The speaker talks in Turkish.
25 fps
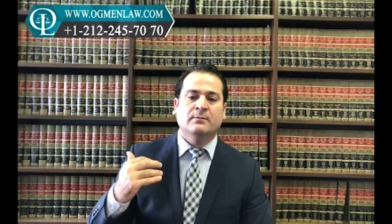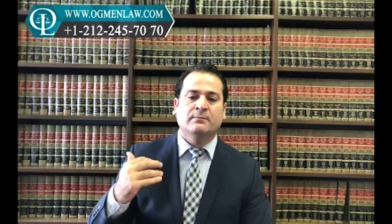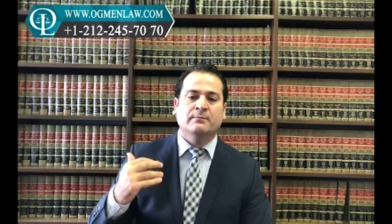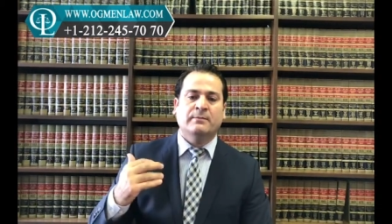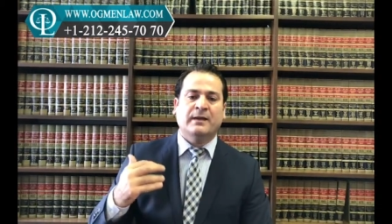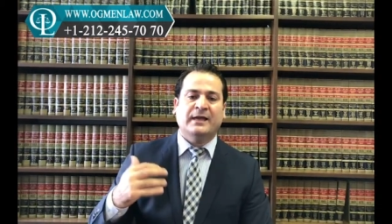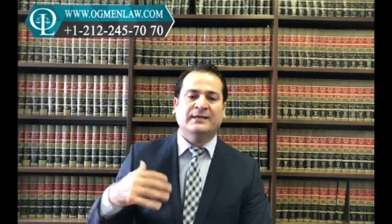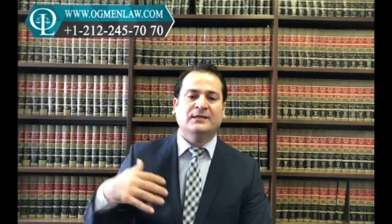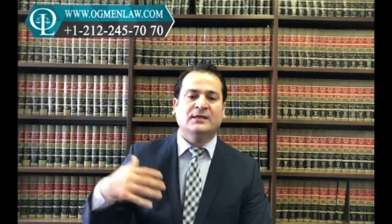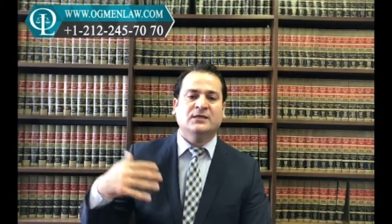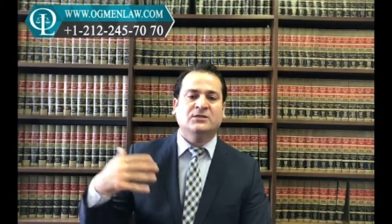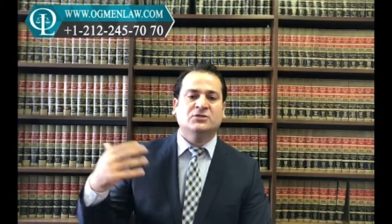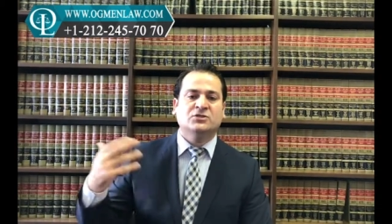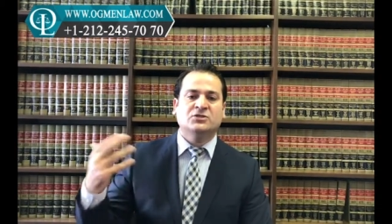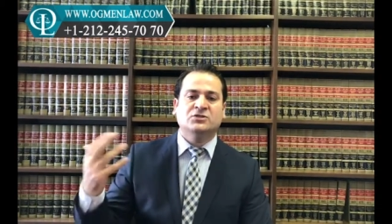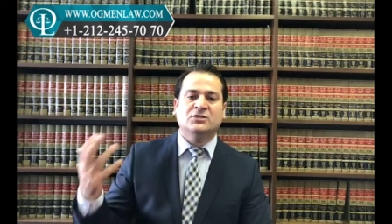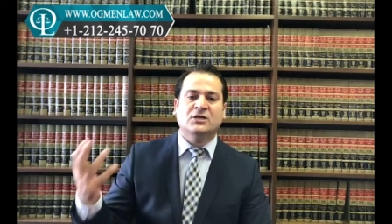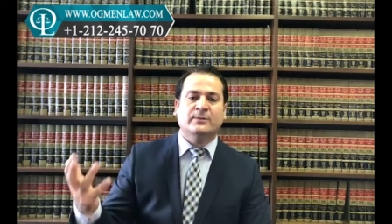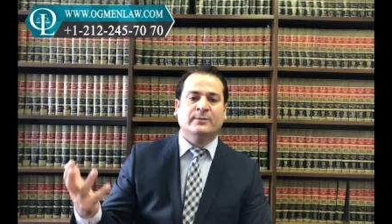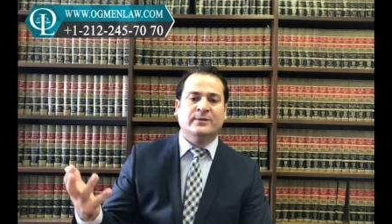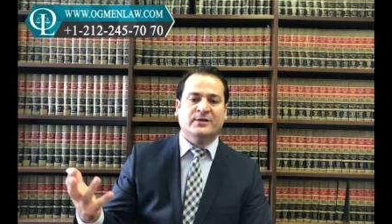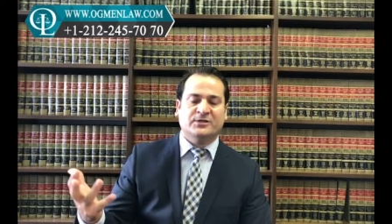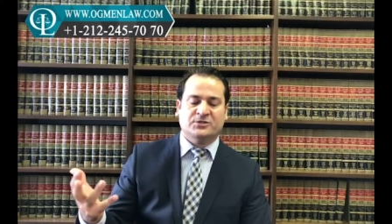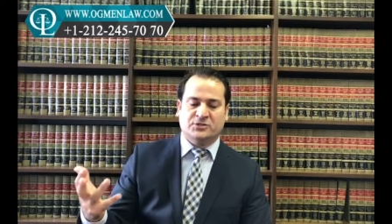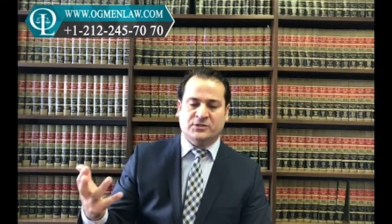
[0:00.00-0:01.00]
ben geçici
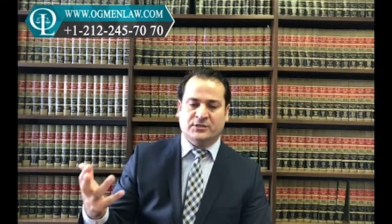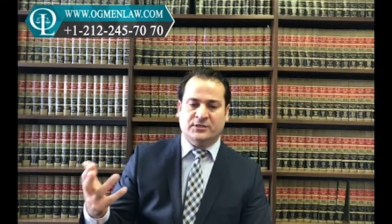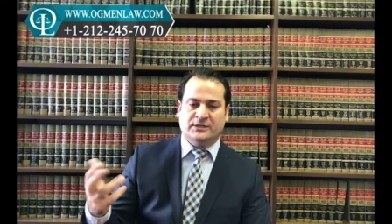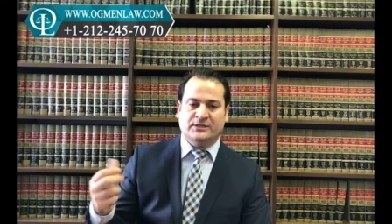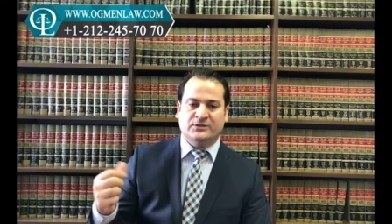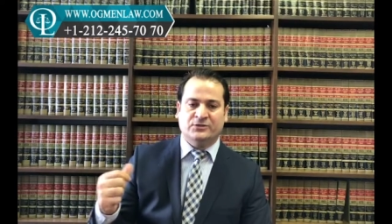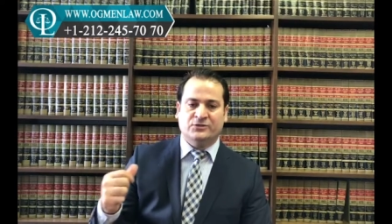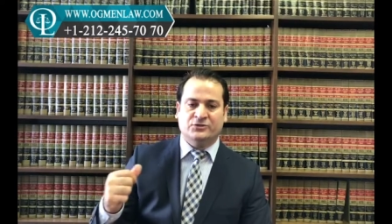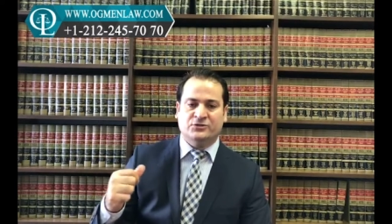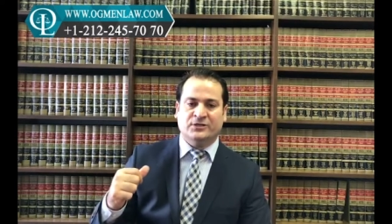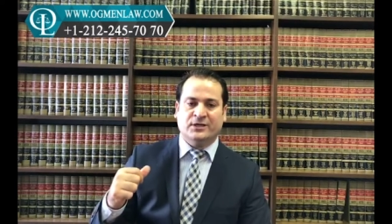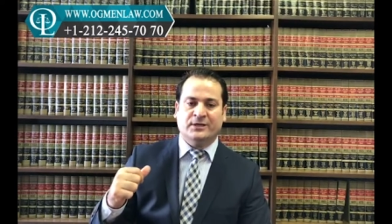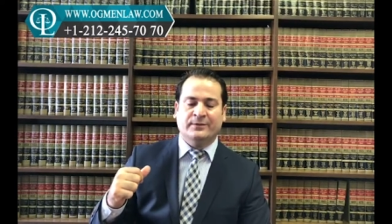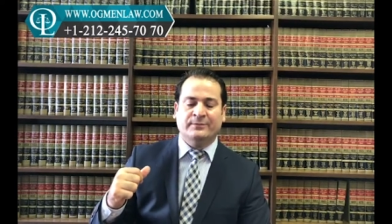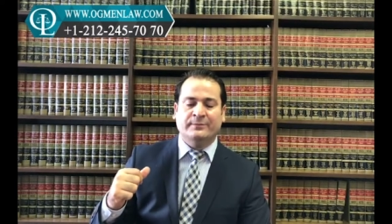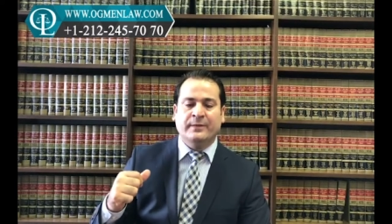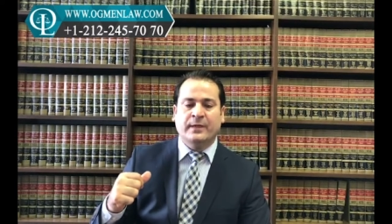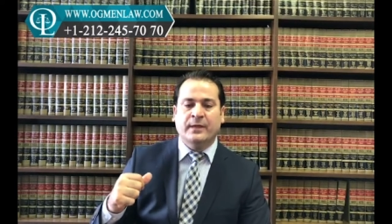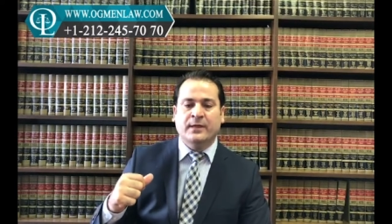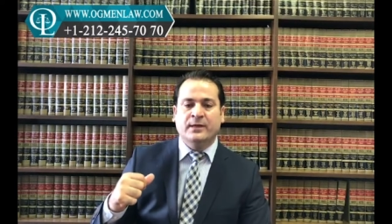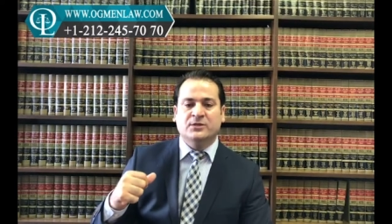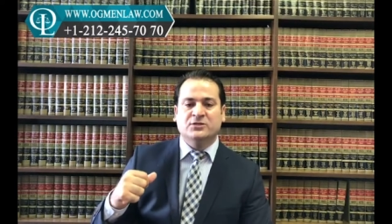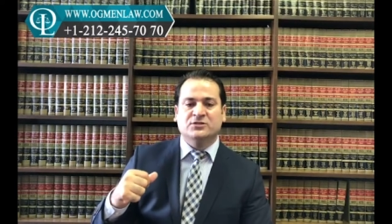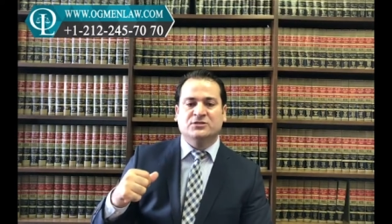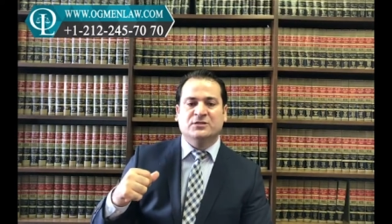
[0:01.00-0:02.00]
amaçla geleceğim
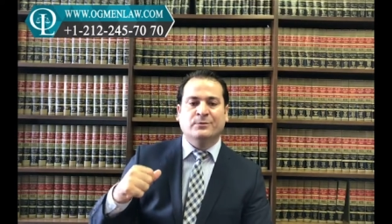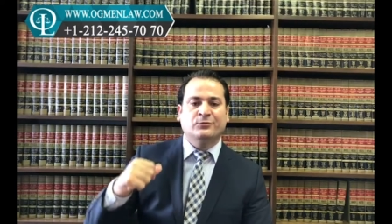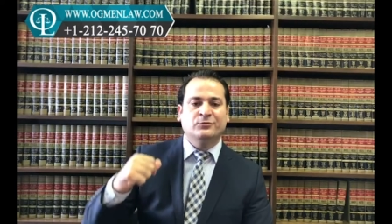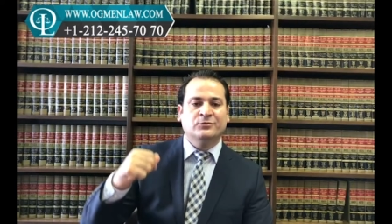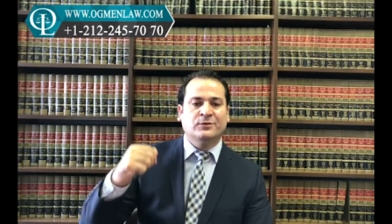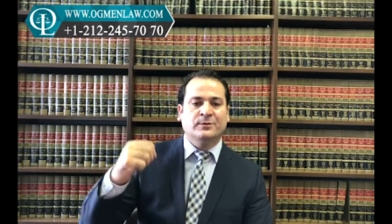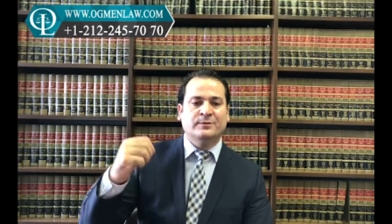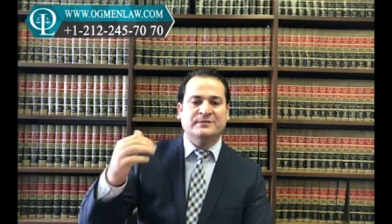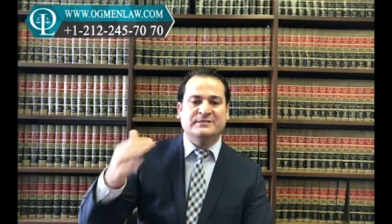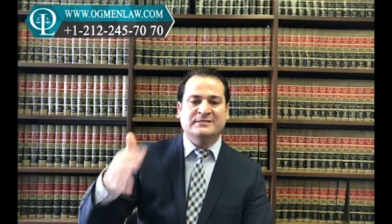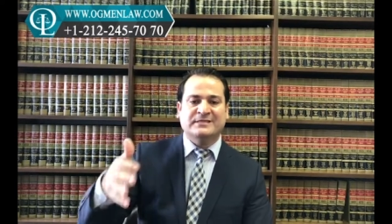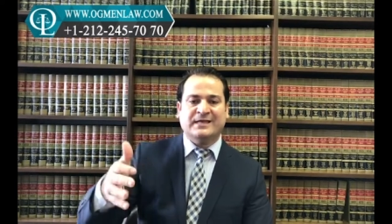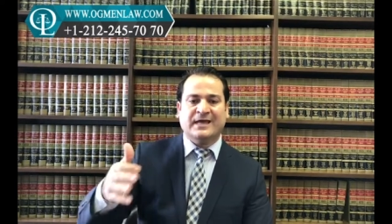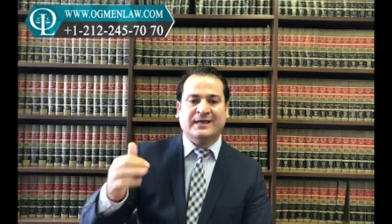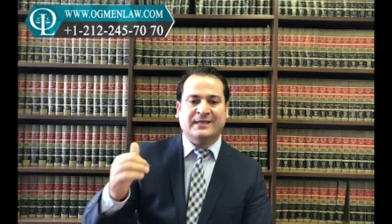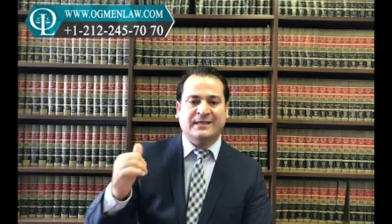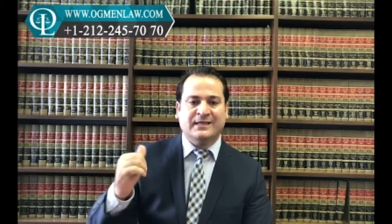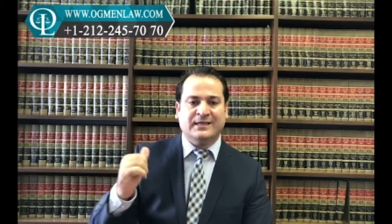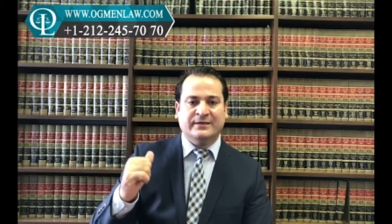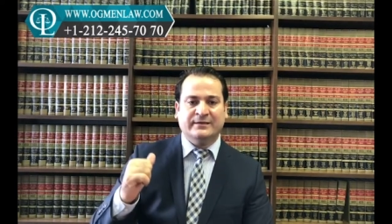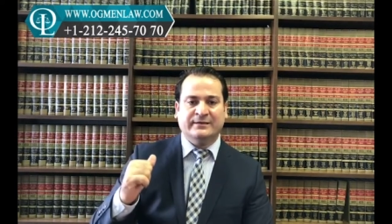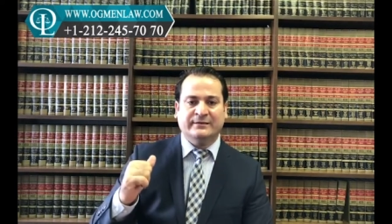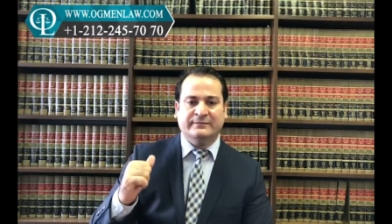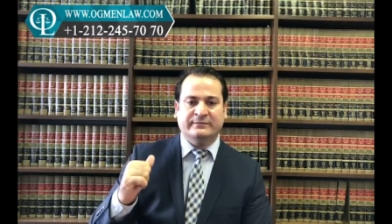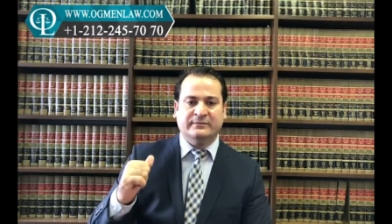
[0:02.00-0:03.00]
işte burada bir
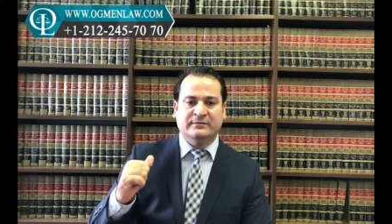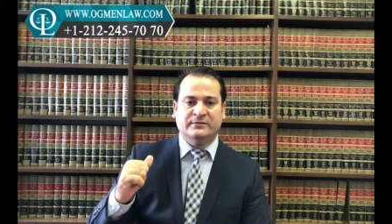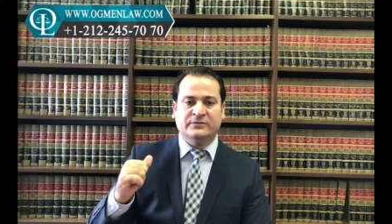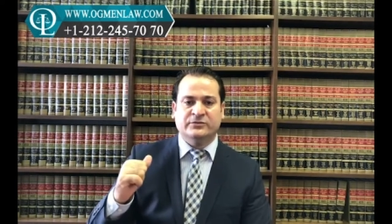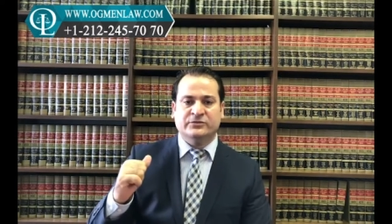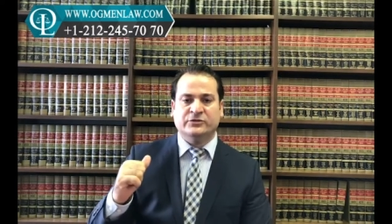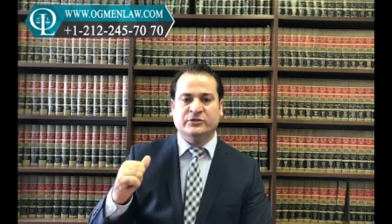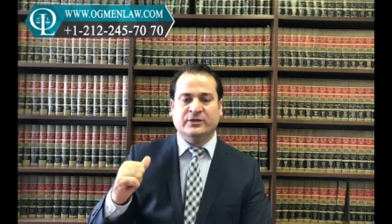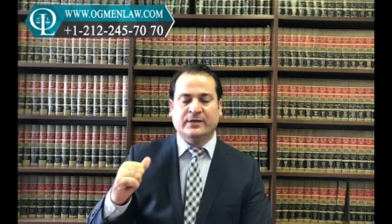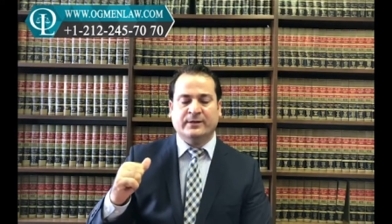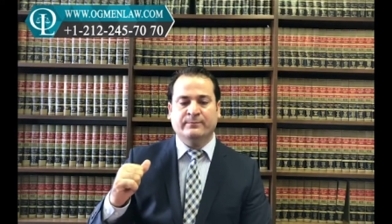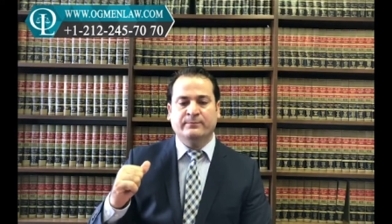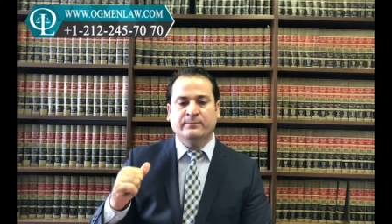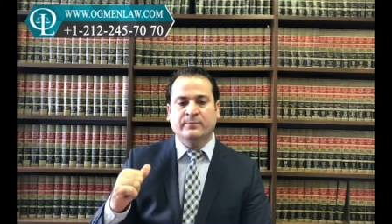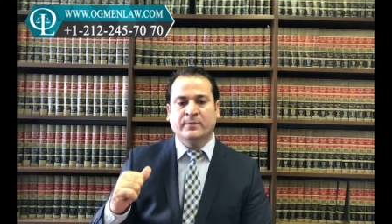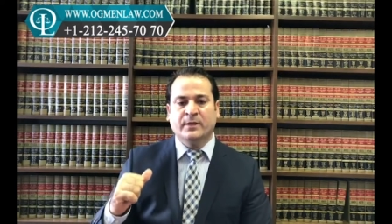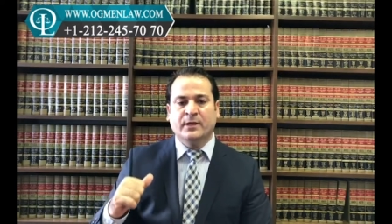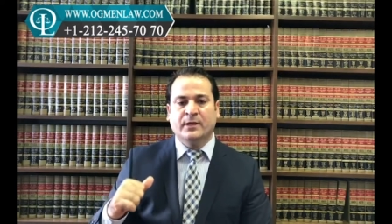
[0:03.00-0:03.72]
sergiye katılacağım